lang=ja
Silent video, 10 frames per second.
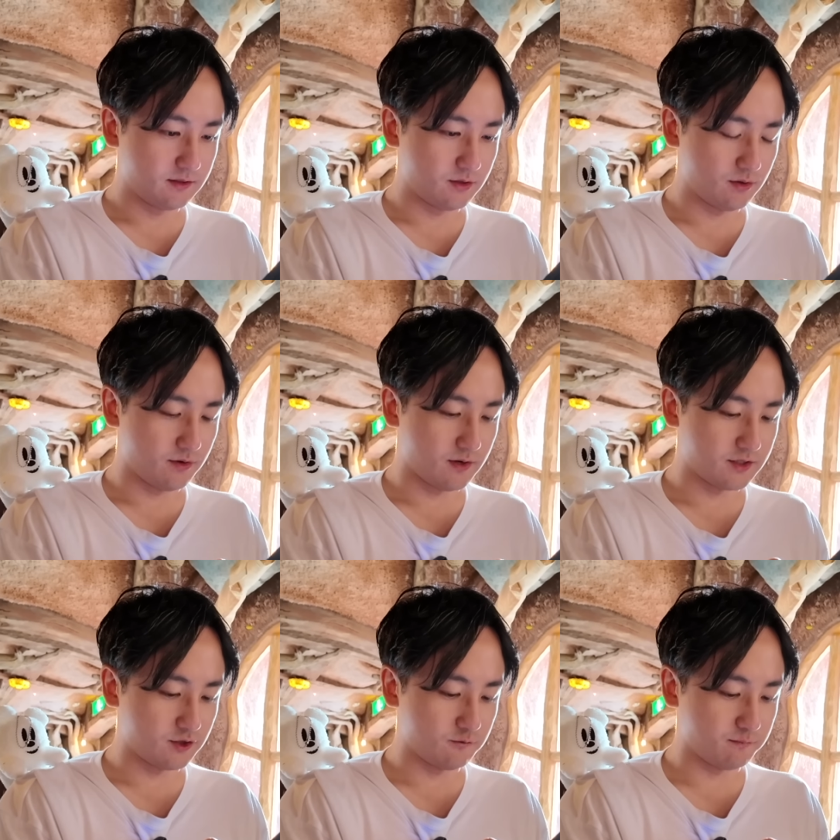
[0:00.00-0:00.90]
驚異の
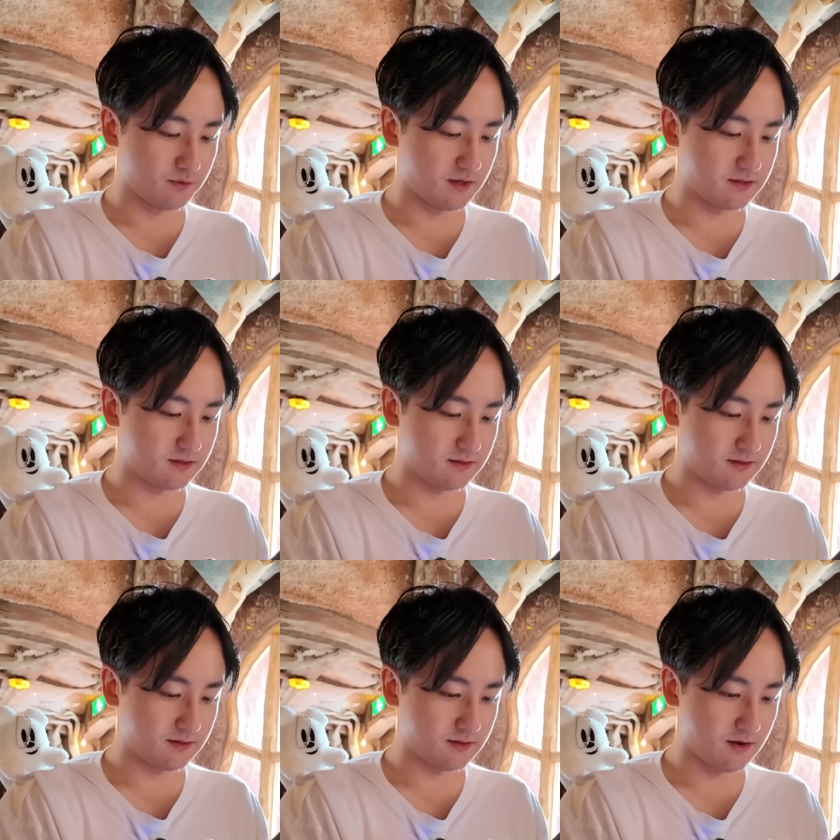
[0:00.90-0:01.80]
80分です
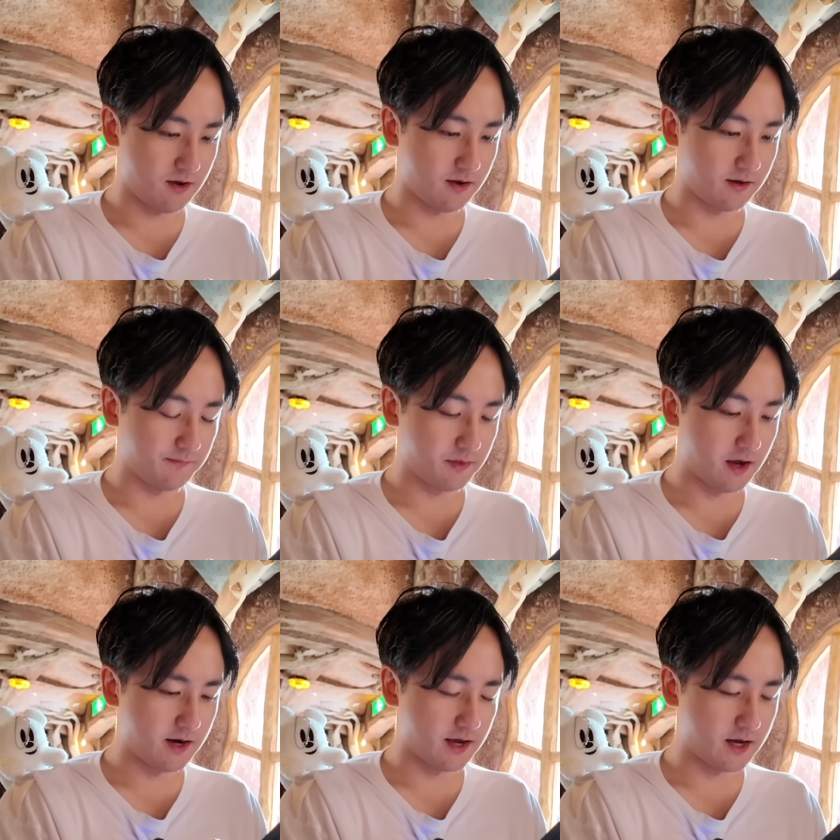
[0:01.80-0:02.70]
はい
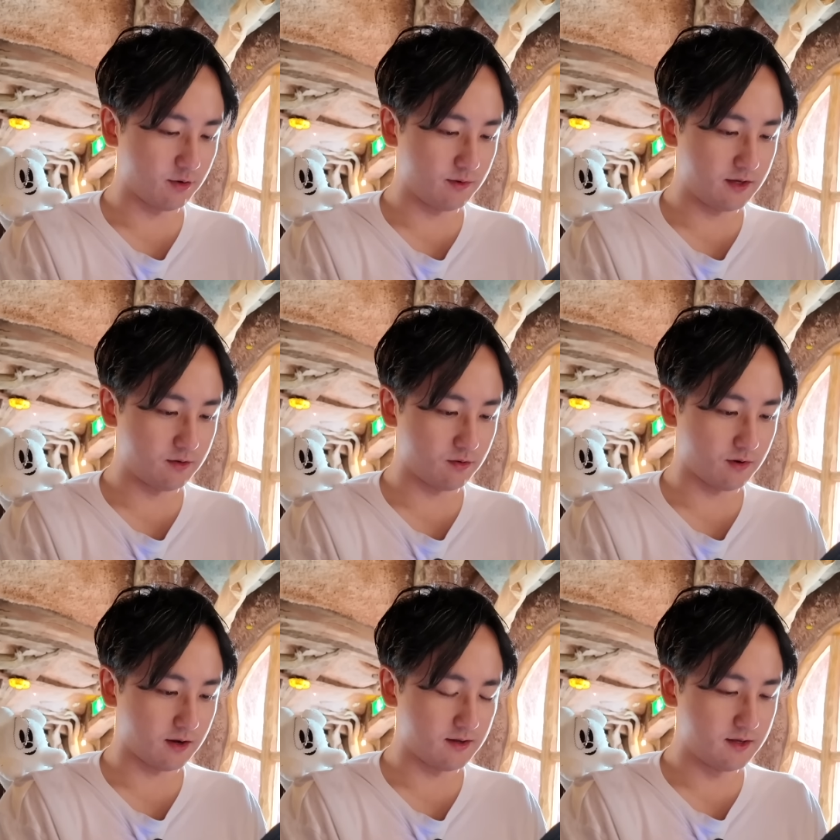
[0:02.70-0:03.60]
やはりハロウィン効
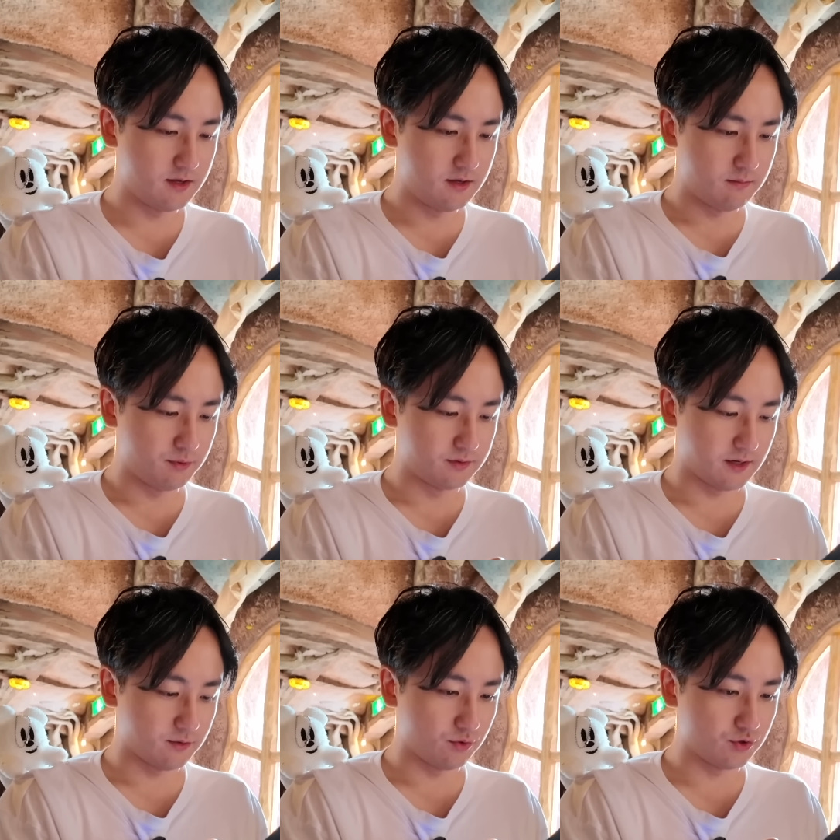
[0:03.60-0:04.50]
果プー
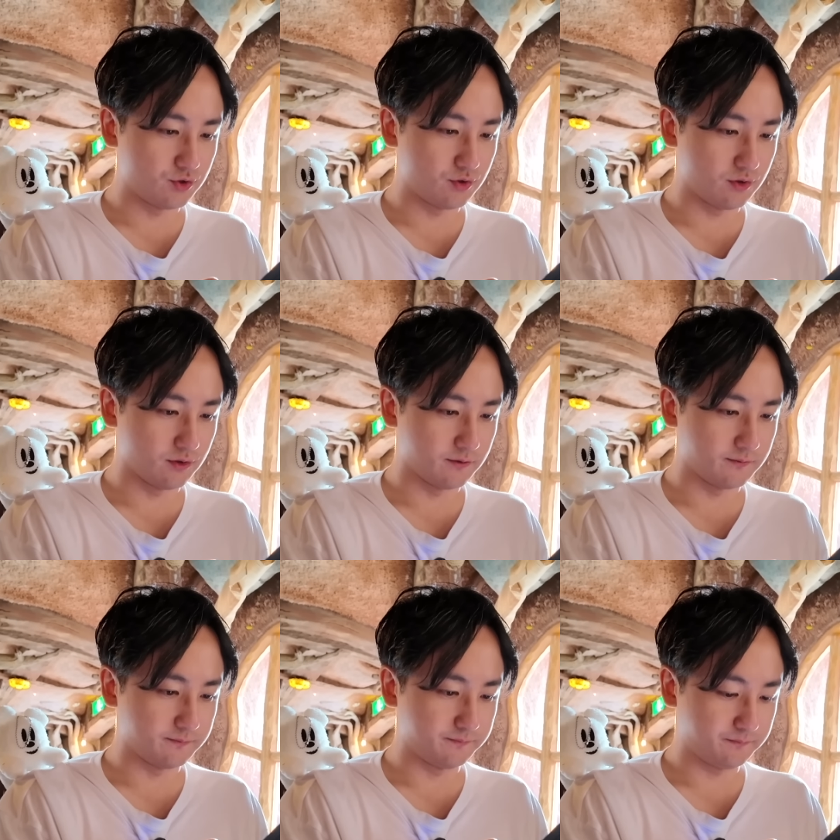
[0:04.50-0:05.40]
さん65
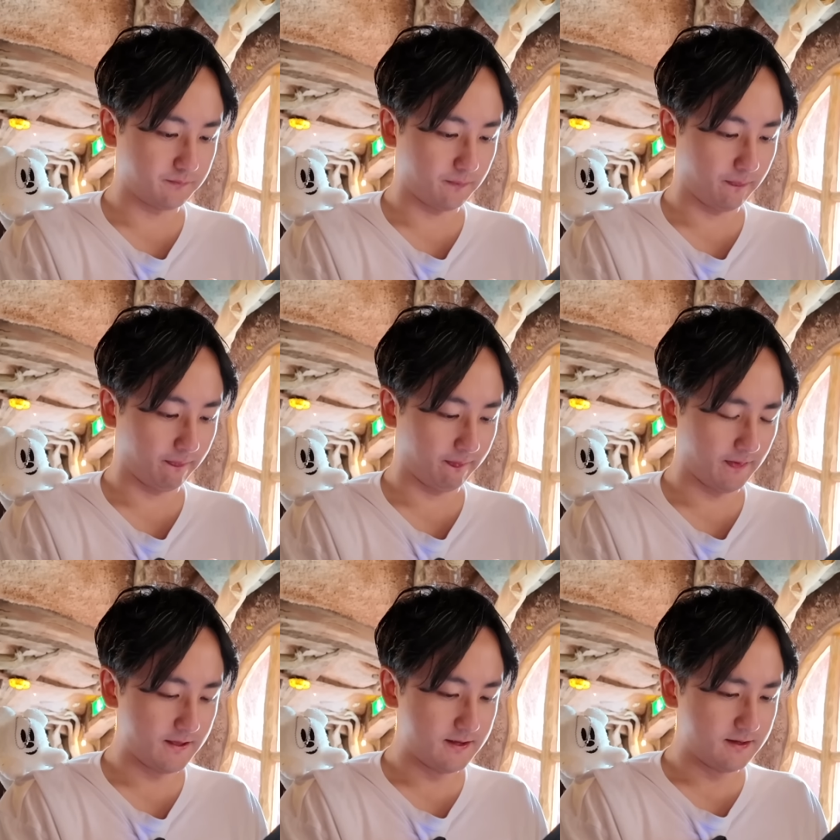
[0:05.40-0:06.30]

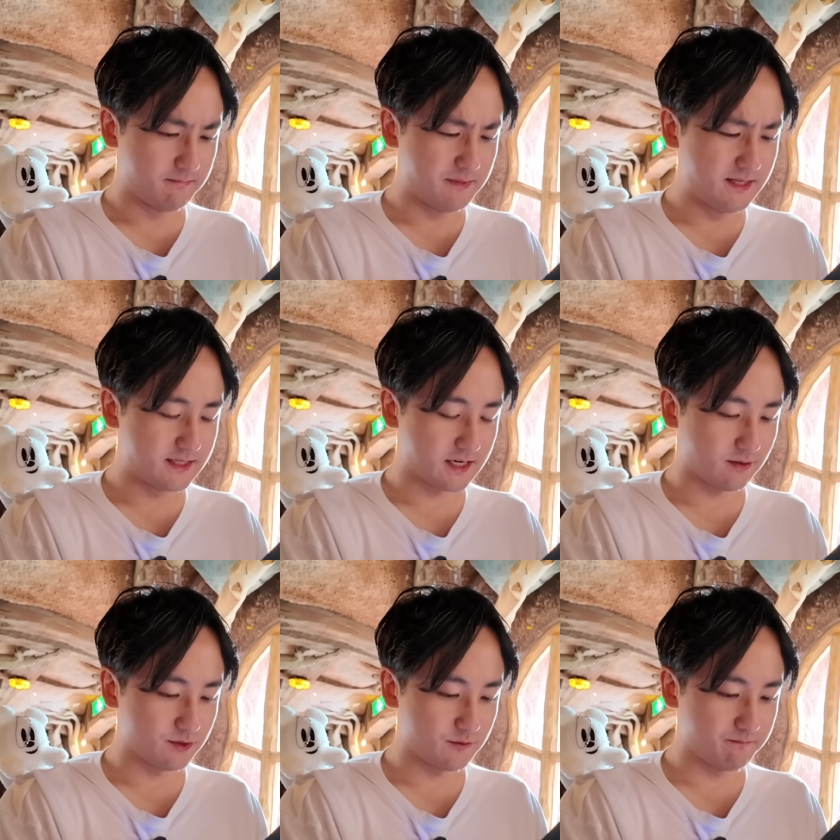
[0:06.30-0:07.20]
分ミニちゃん
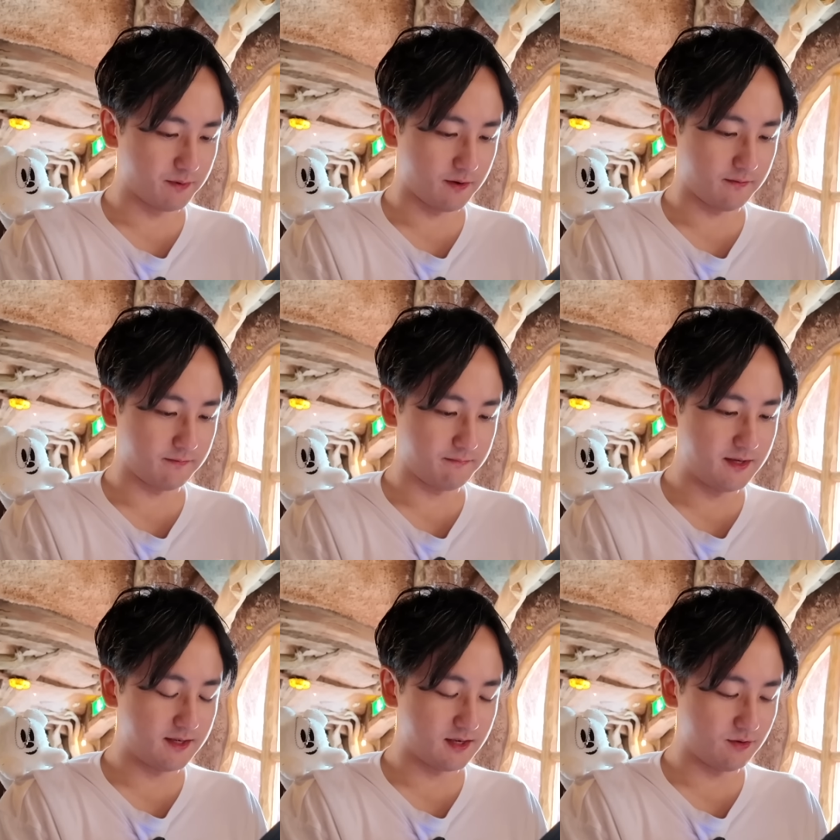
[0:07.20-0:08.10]
50分
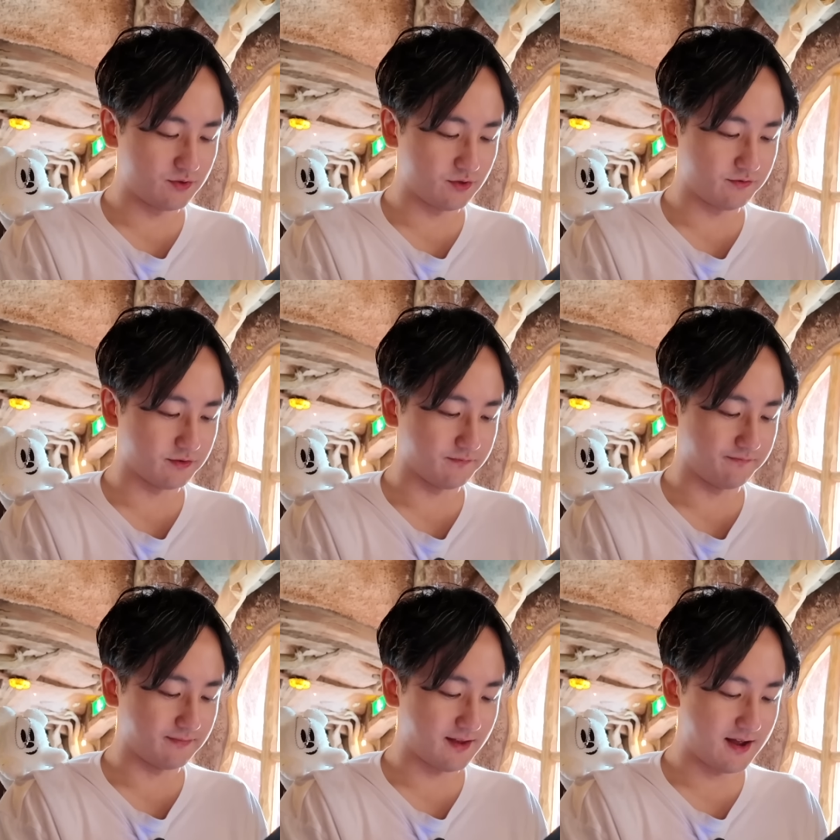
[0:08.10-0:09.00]
ミッキー45
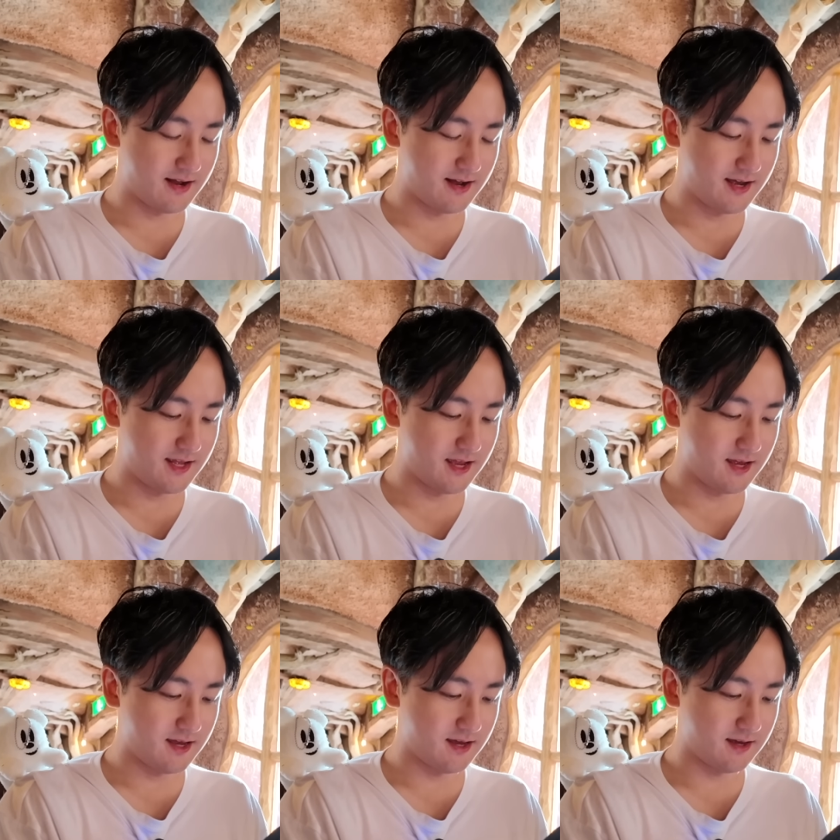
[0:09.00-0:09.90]
分長い
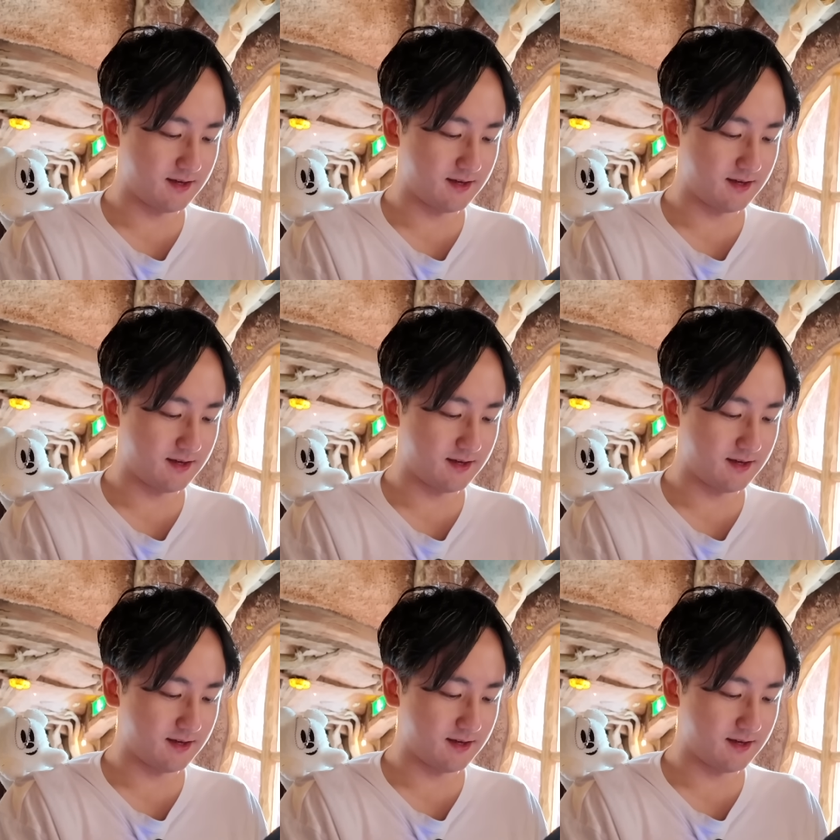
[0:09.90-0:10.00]
ね